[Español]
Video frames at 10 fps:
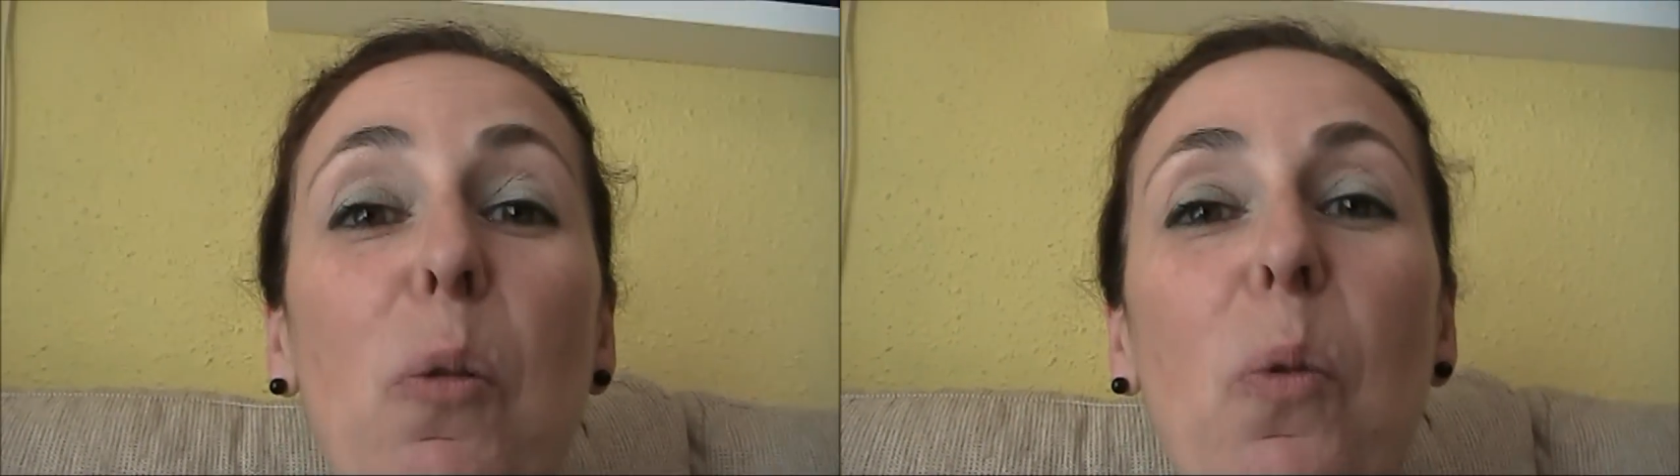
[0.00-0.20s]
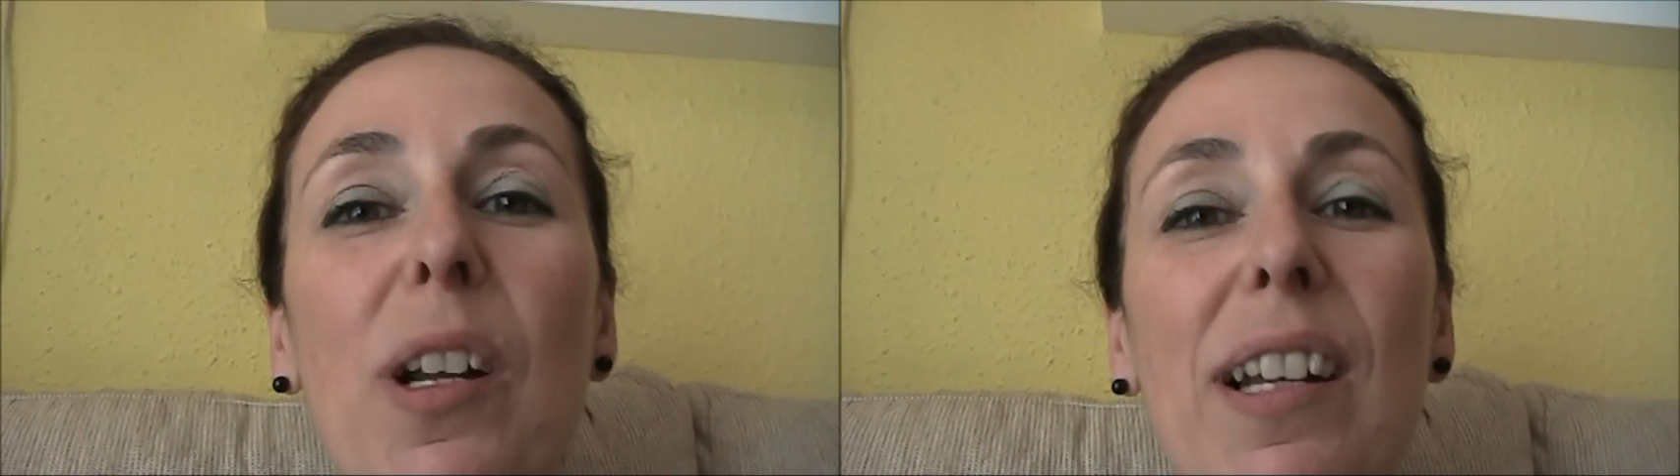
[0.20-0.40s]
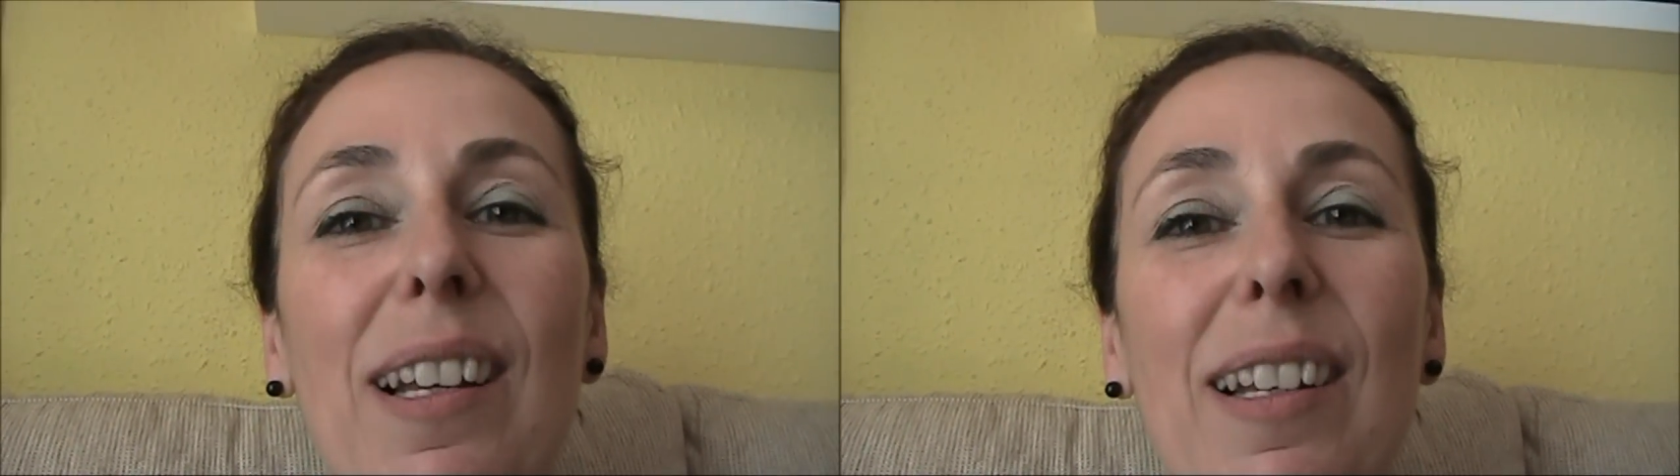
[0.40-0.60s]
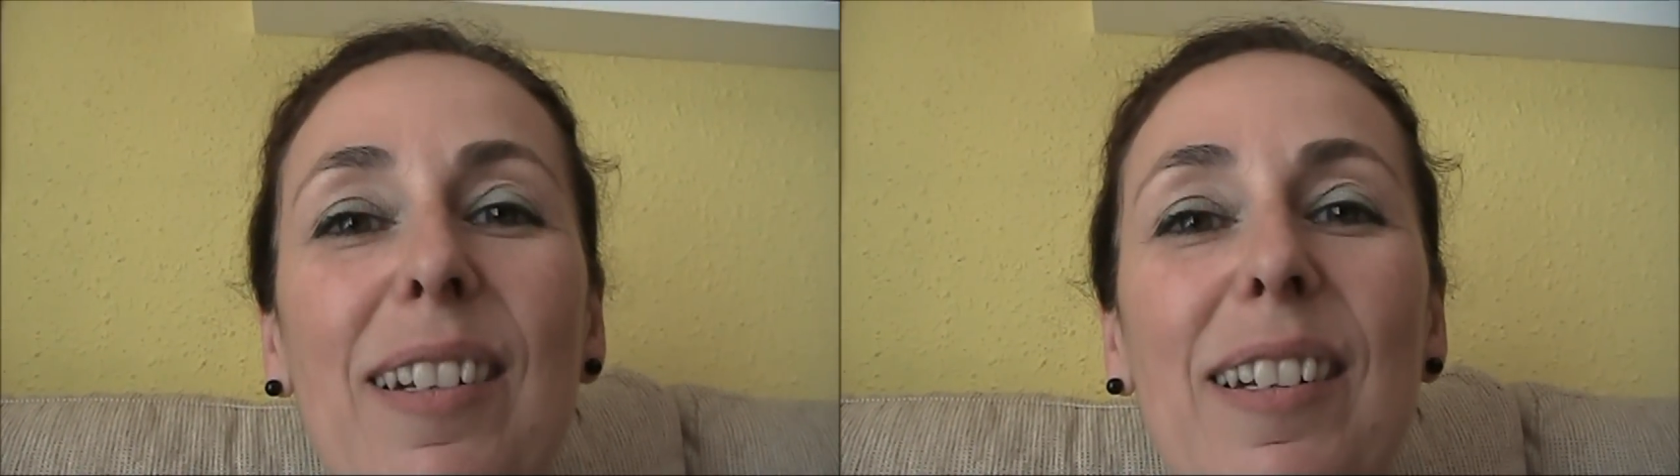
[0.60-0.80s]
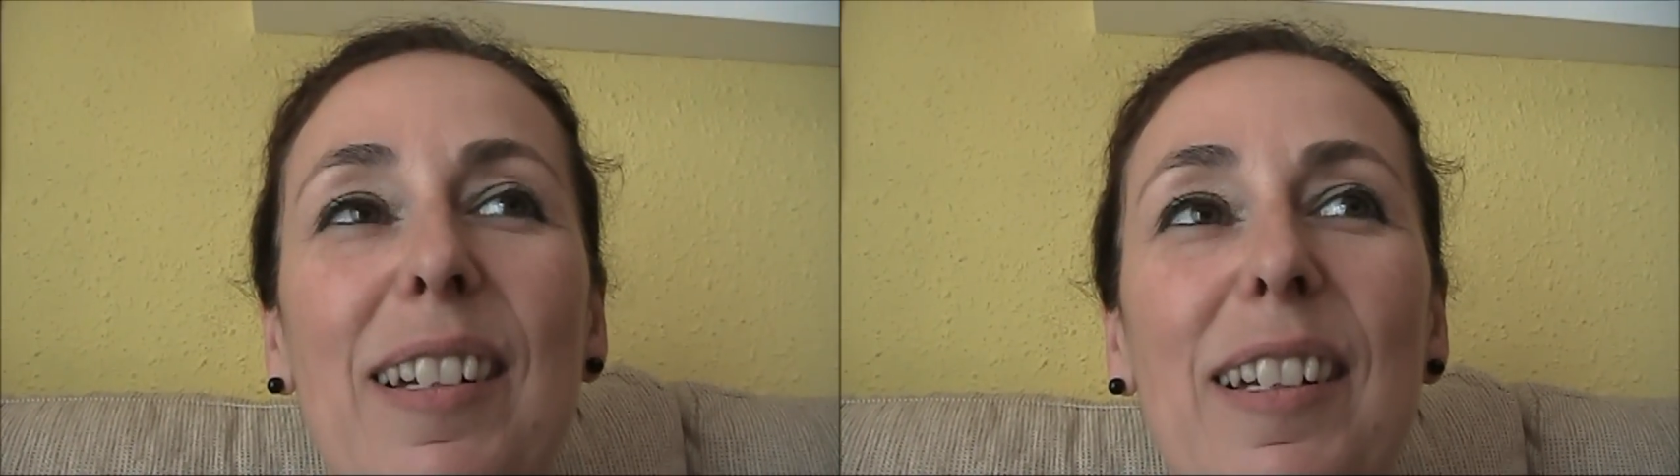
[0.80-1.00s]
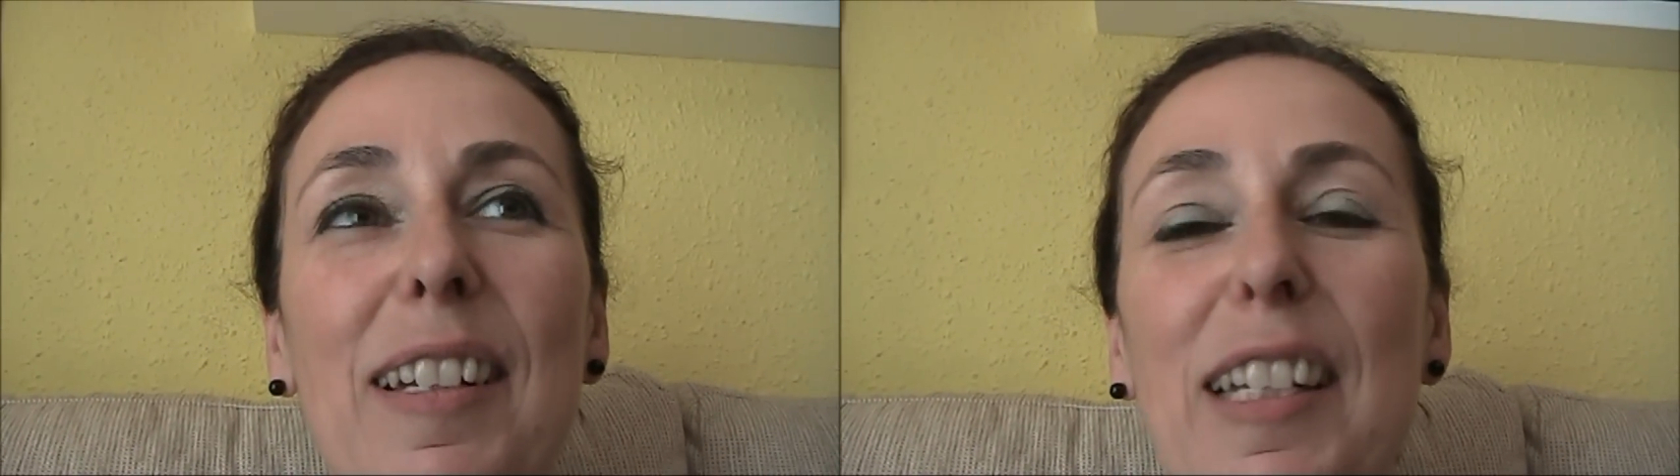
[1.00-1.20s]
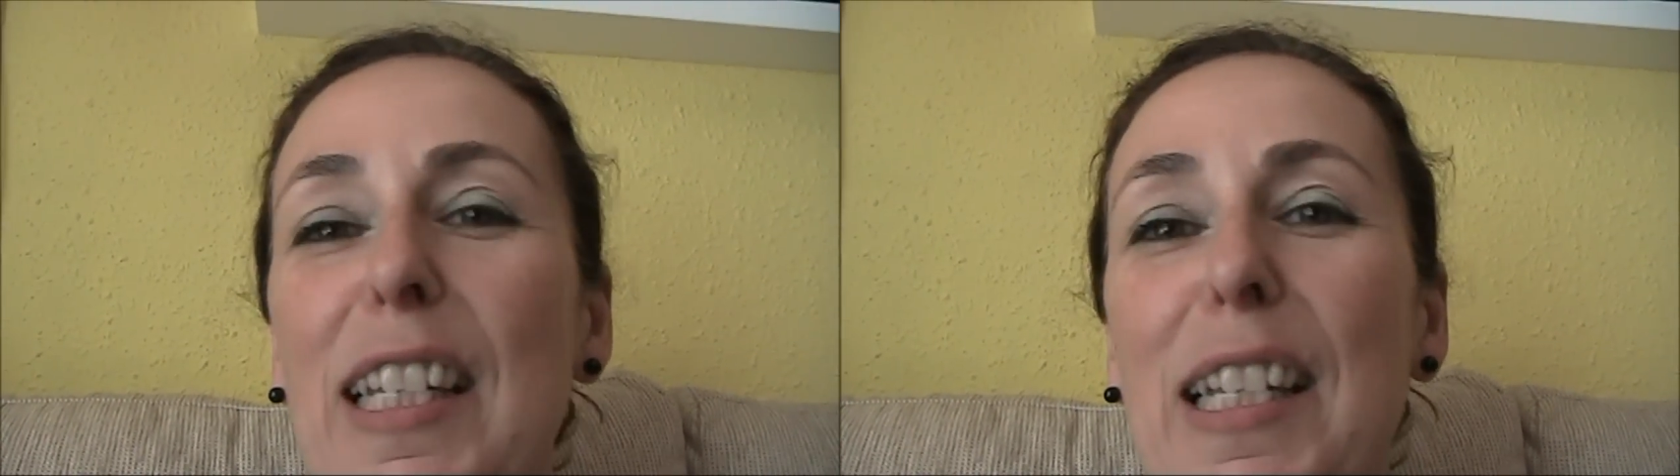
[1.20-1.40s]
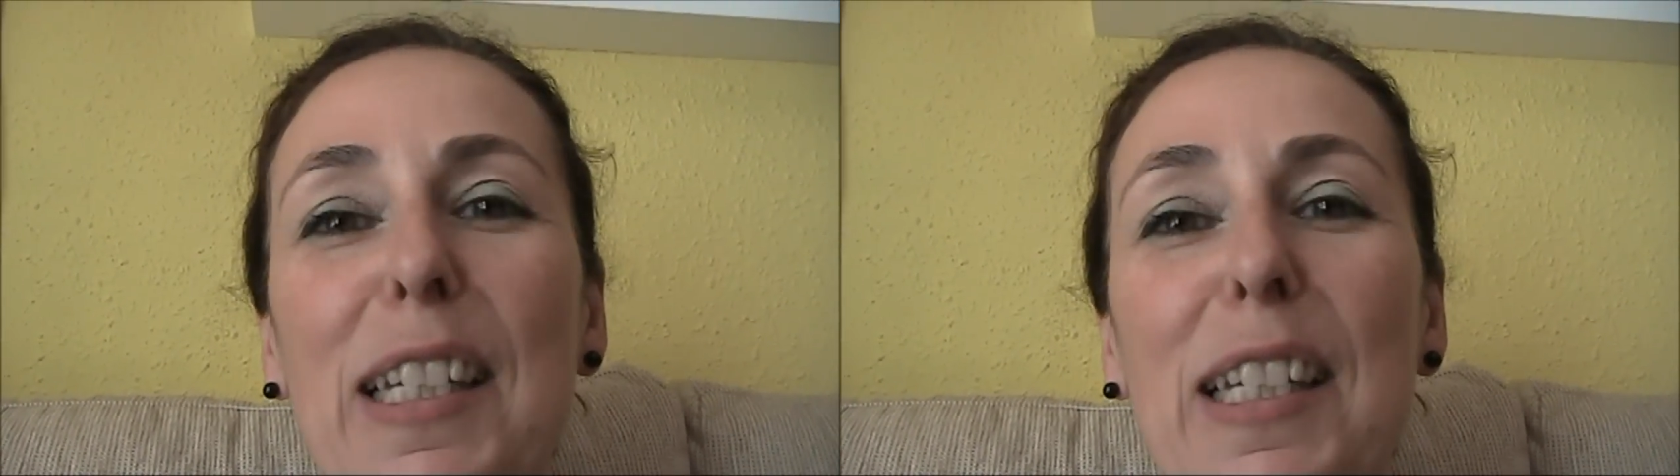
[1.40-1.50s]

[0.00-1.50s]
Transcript: buena y